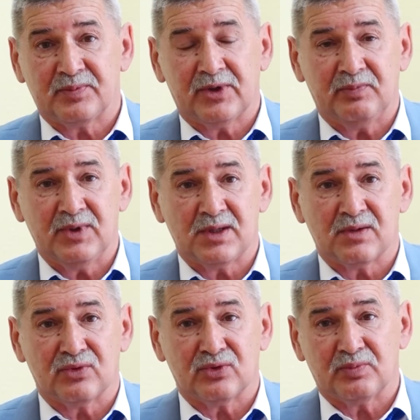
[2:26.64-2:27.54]

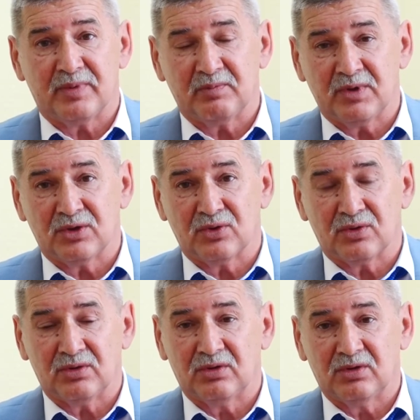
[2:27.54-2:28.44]
приписывают победу
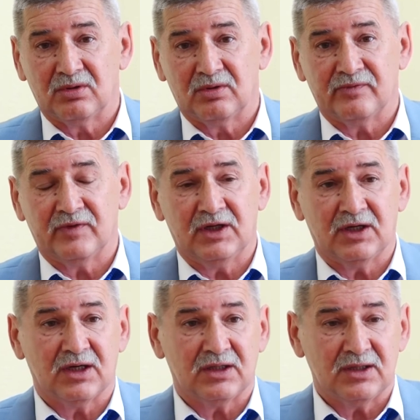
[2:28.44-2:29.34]
в
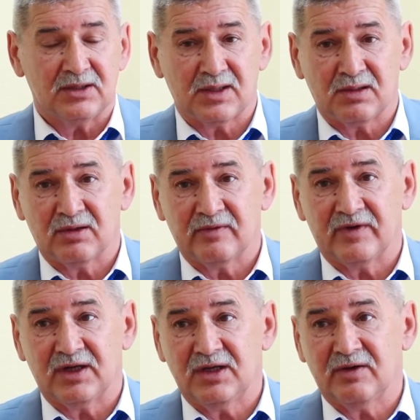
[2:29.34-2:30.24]
Великой Отечественной
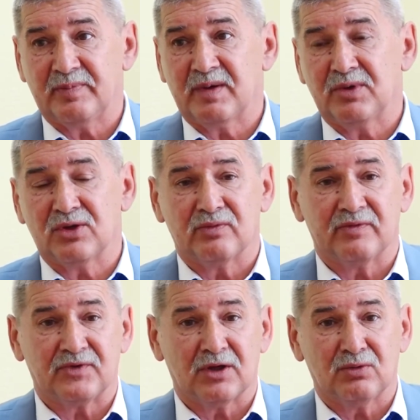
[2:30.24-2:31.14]
войне, победу во
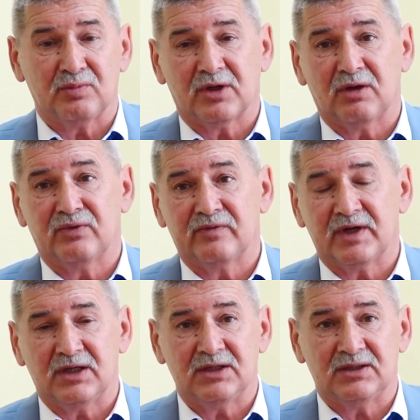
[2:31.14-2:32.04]
Второй мировой
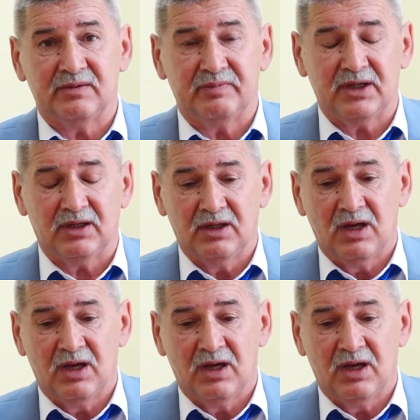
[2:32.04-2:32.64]
войне себе,